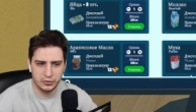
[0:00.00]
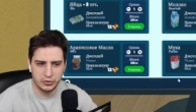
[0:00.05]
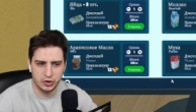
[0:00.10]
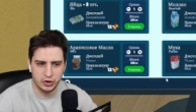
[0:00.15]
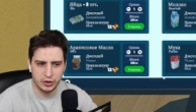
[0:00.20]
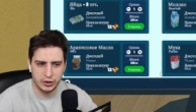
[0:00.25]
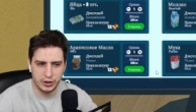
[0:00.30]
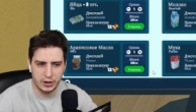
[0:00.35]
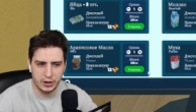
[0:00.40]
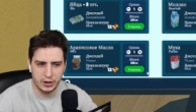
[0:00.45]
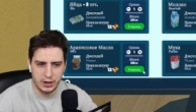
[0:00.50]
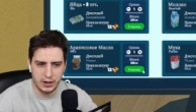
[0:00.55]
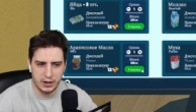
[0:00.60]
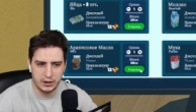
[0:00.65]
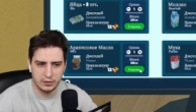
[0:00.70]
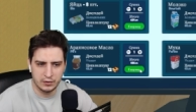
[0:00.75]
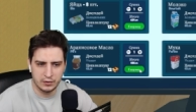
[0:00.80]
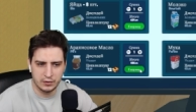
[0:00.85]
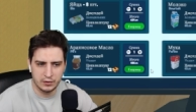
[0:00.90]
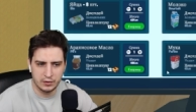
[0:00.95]
чай,
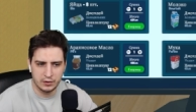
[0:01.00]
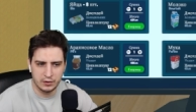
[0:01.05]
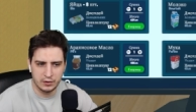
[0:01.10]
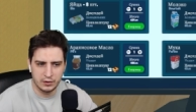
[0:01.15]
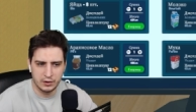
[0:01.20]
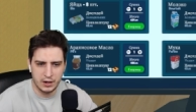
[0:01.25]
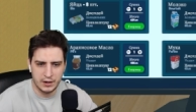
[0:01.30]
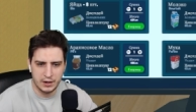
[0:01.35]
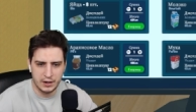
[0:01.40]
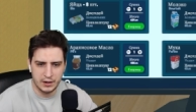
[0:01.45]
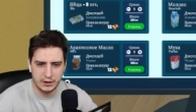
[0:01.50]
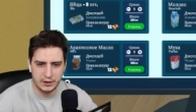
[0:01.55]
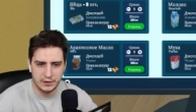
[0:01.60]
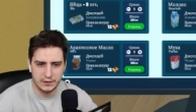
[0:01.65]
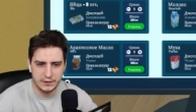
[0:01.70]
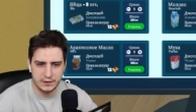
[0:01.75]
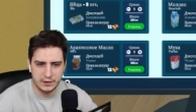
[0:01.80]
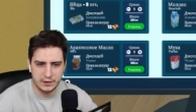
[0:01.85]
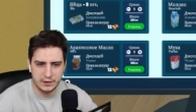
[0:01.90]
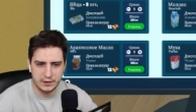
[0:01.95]
э,
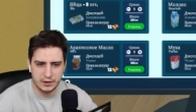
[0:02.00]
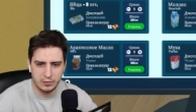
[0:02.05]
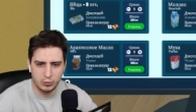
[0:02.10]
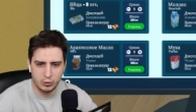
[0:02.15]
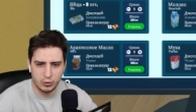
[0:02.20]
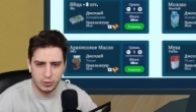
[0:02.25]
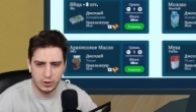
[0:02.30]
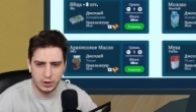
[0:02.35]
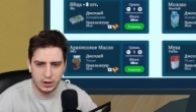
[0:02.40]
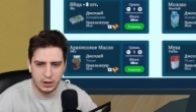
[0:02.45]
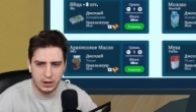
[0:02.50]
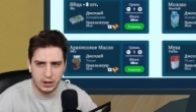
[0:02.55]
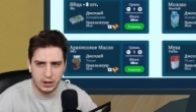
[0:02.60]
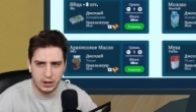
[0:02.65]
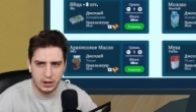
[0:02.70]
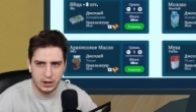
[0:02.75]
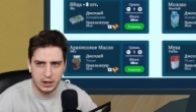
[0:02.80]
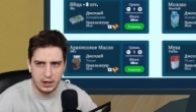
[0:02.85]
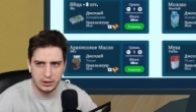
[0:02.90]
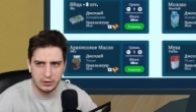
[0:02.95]
арахиска, мука,
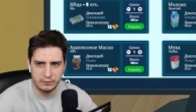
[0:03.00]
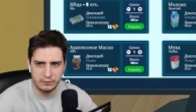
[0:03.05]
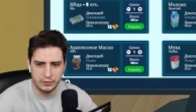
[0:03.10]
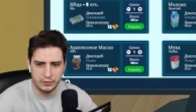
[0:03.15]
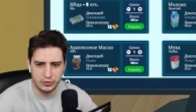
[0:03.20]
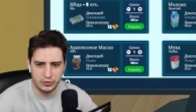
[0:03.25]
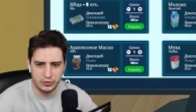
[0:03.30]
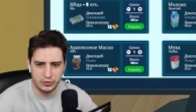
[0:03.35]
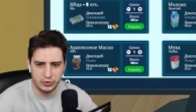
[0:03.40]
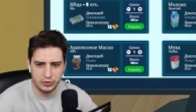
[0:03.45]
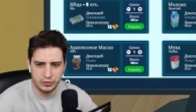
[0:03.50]
оливыч.